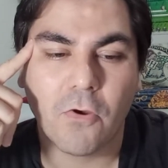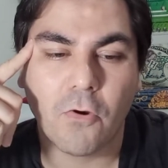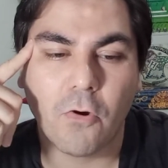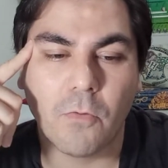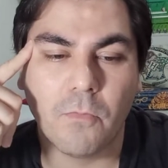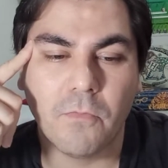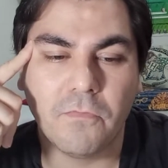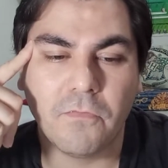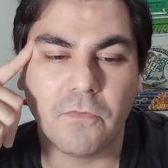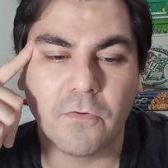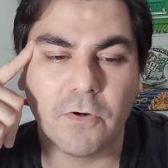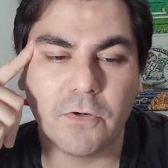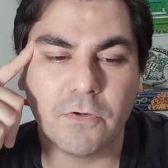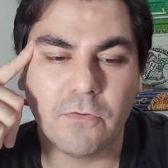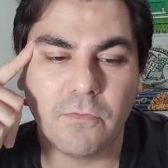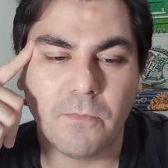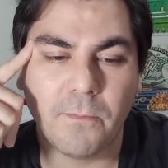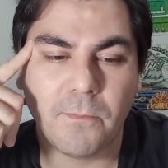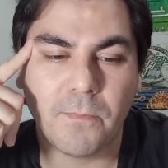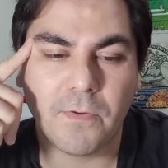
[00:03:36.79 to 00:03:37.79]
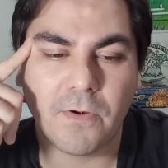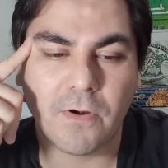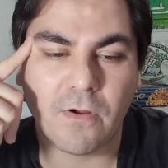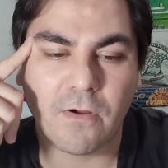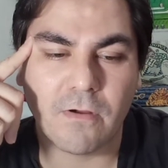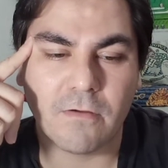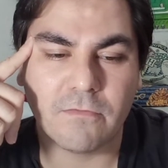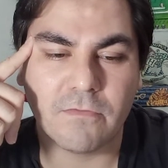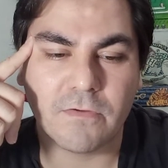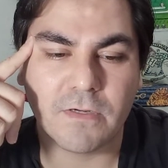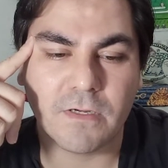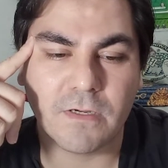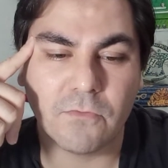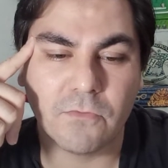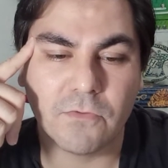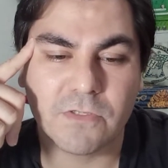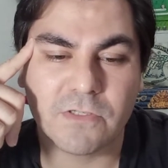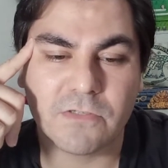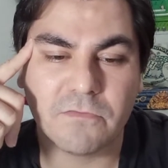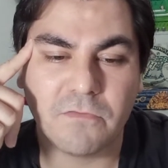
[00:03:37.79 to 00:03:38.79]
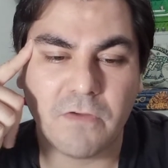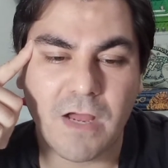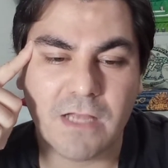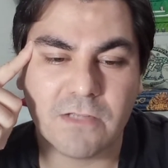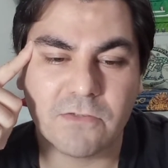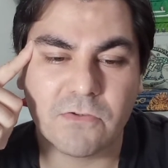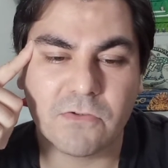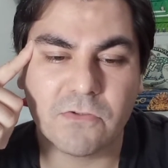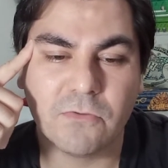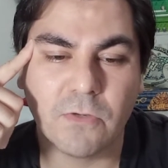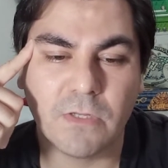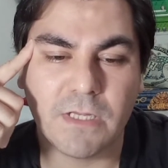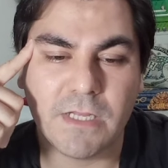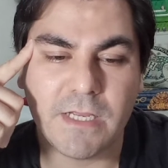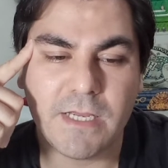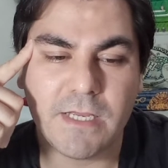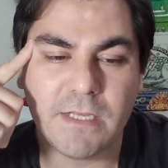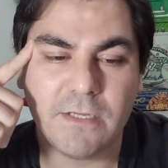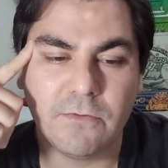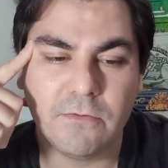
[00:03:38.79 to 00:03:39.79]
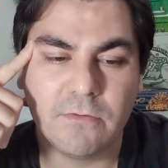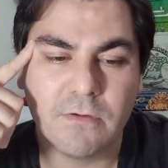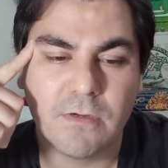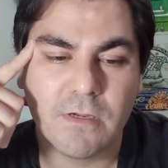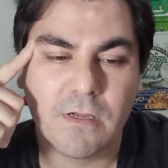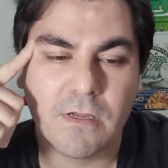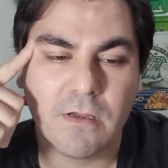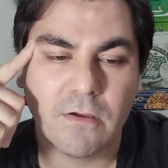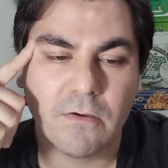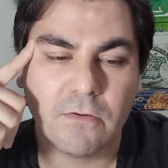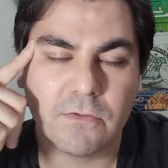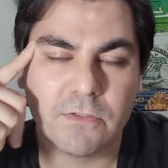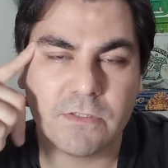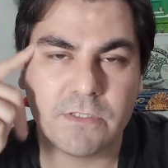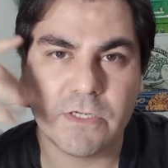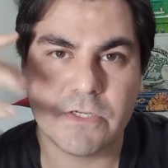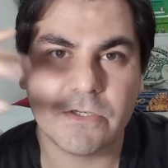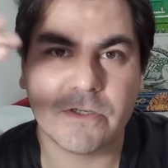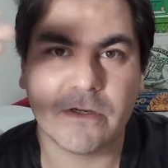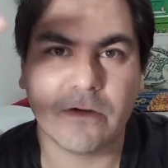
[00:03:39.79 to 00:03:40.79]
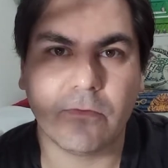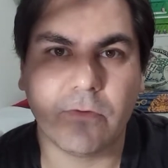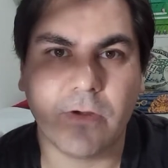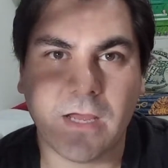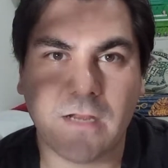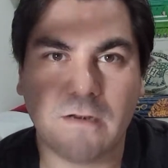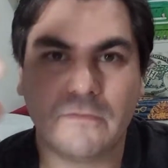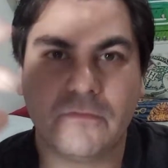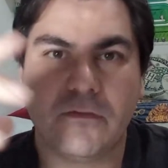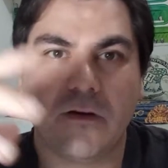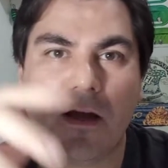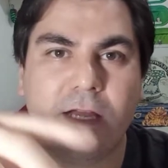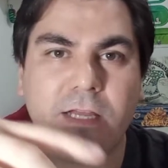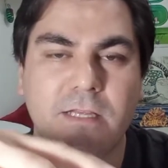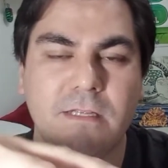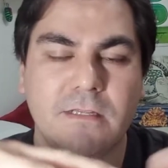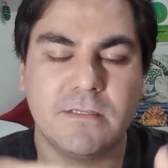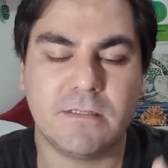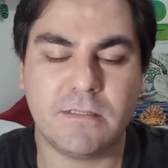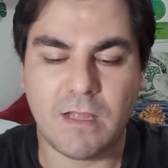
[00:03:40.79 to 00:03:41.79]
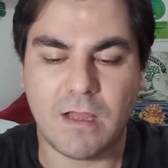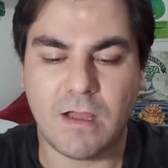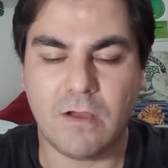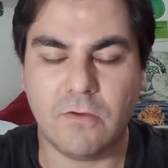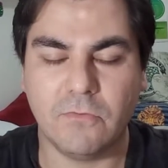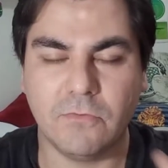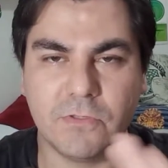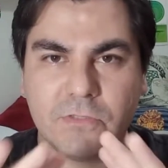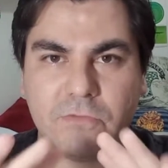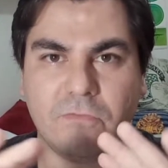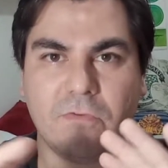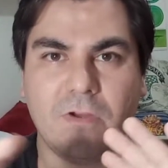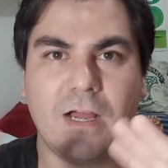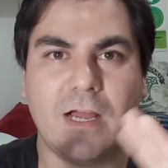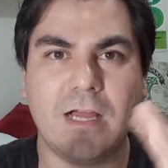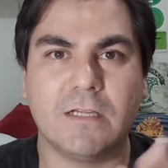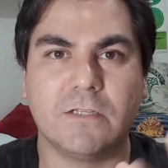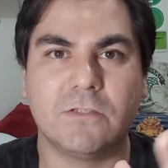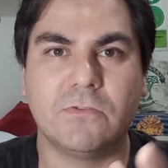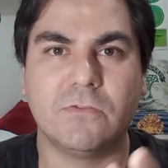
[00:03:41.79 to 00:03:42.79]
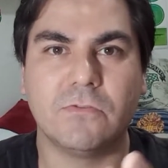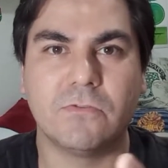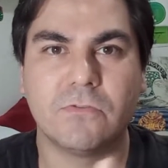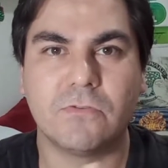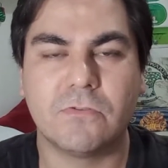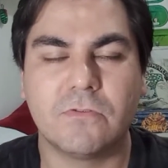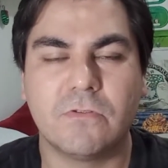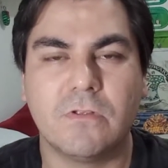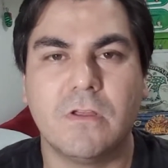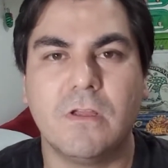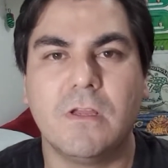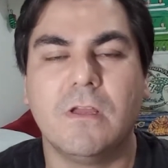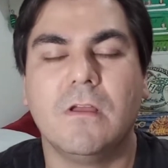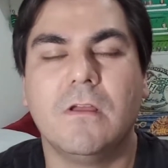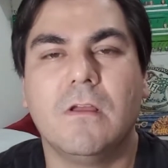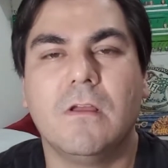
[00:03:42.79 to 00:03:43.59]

Como forno prova os vasos do oleiro, ou seja, o cara faz lá os vasos